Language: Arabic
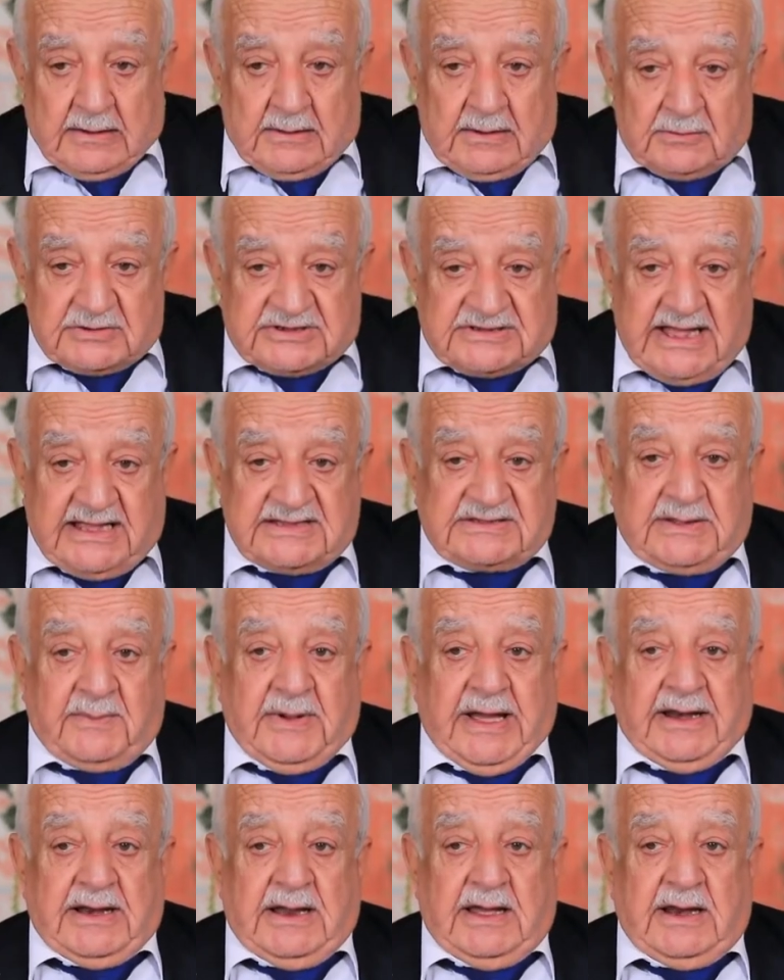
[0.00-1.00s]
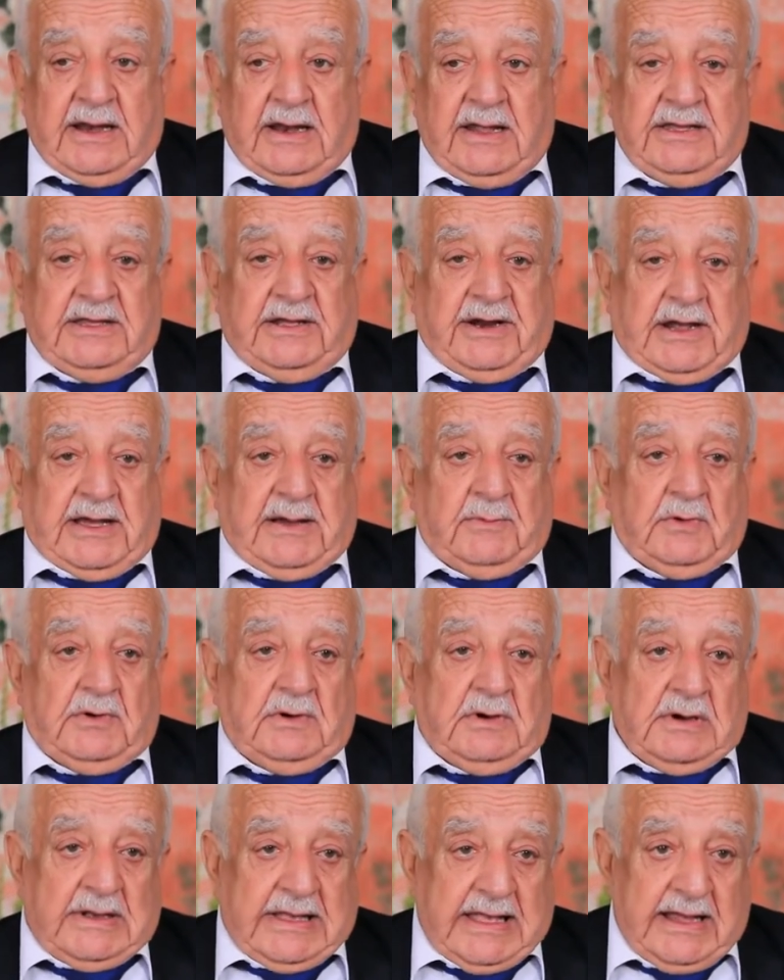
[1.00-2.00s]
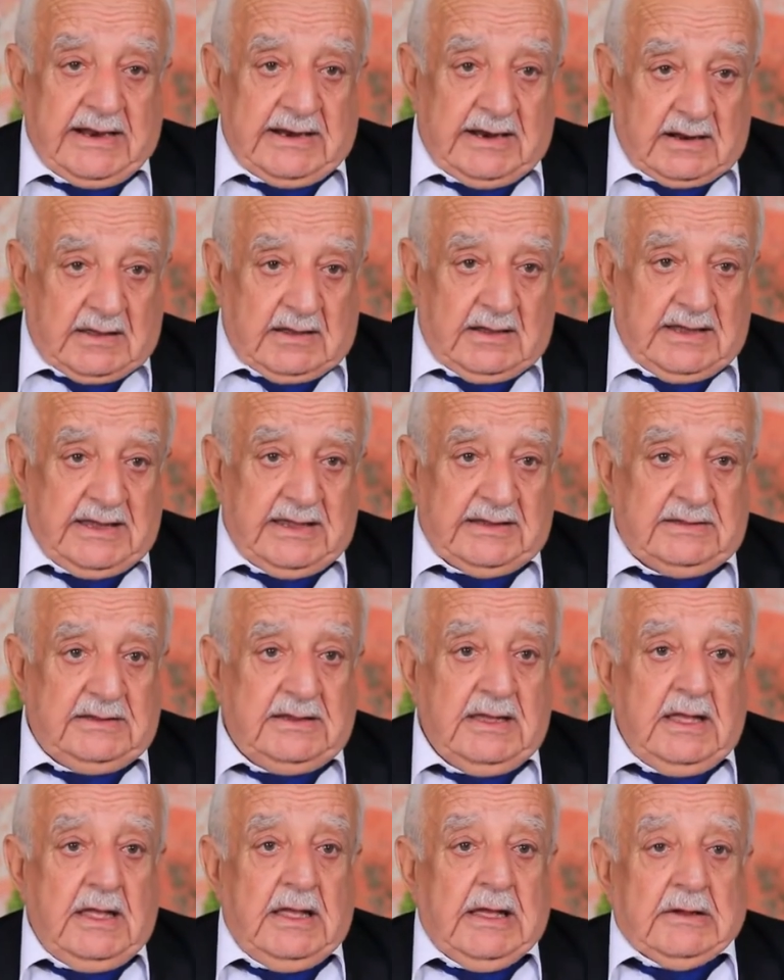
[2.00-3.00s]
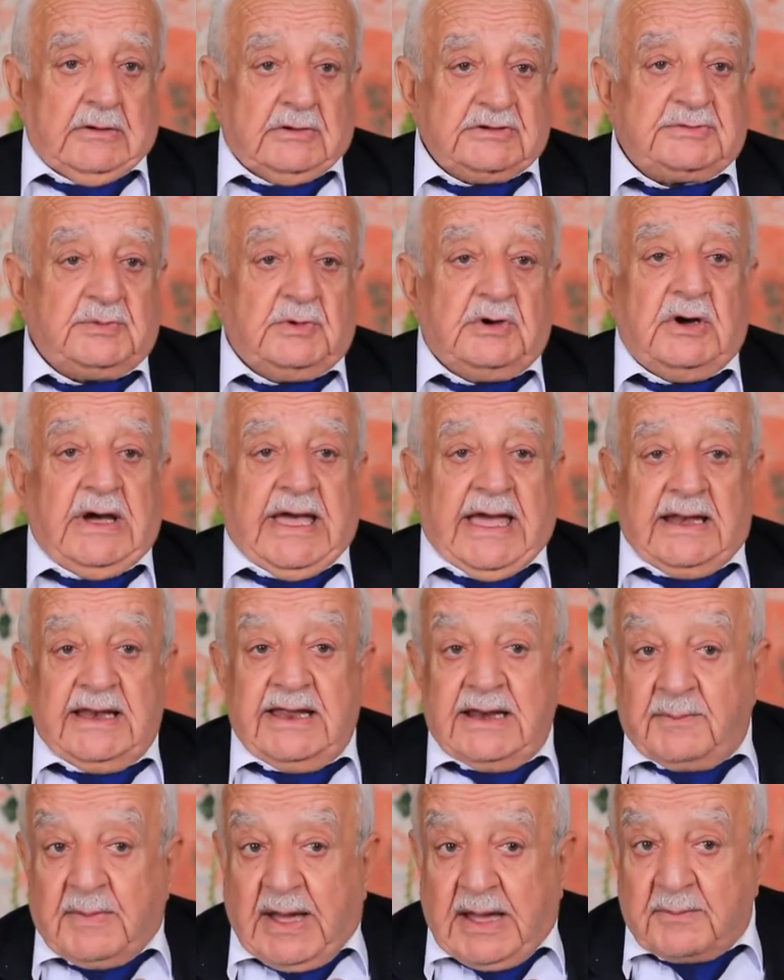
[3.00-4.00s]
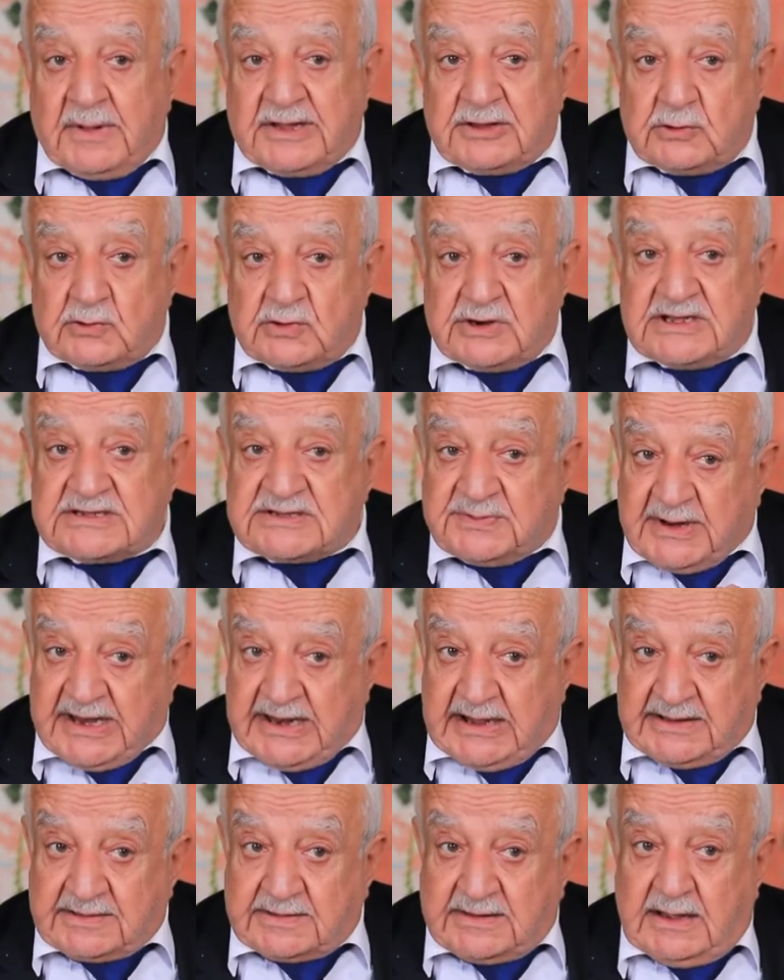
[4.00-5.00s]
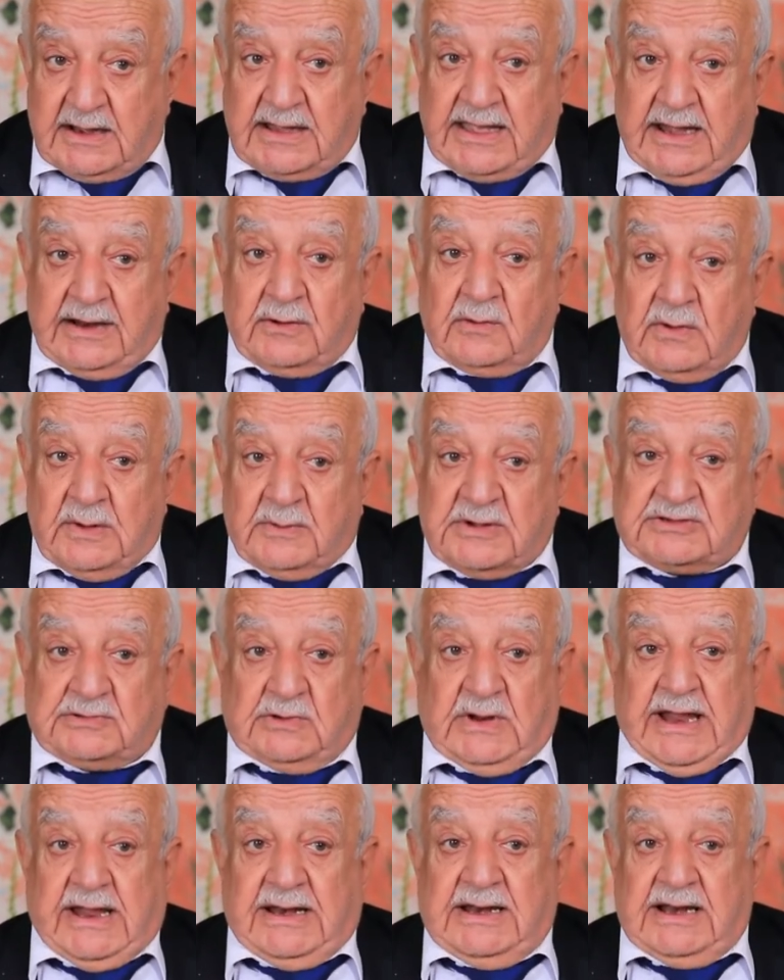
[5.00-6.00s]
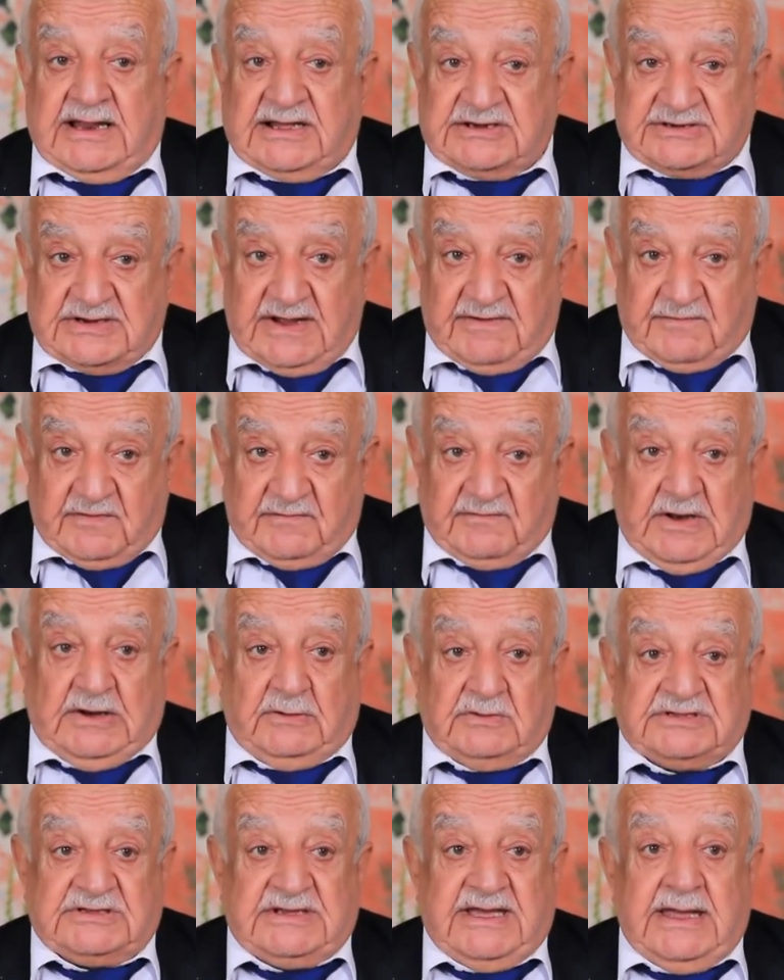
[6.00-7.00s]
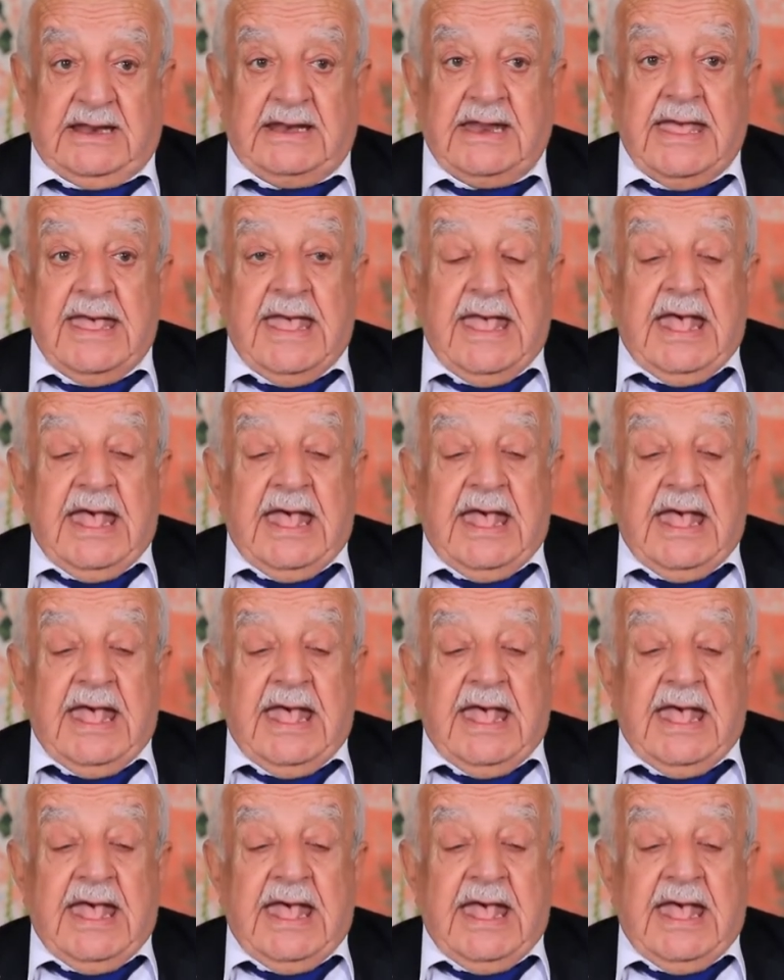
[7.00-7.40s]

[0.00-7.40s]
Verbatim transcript: الاستاذ تبعنا الله يرحمه كان القائد اسمه خليل محمد يونس من يطا كان هو مسؤول عن الكشافه في الحسين